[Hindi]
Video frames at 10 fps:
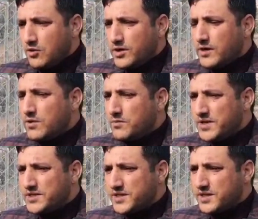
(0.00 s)
ऑनरेबल
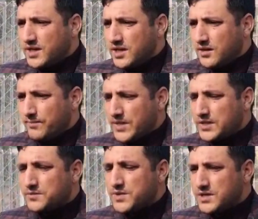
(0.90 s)
मिनिस्टर का
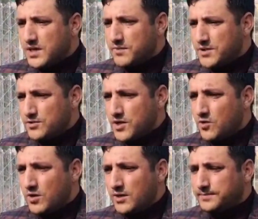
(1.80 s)
स्पीच आपने सुना
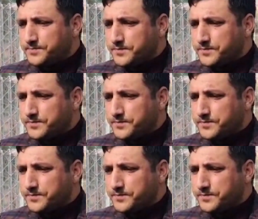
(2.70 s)
होगा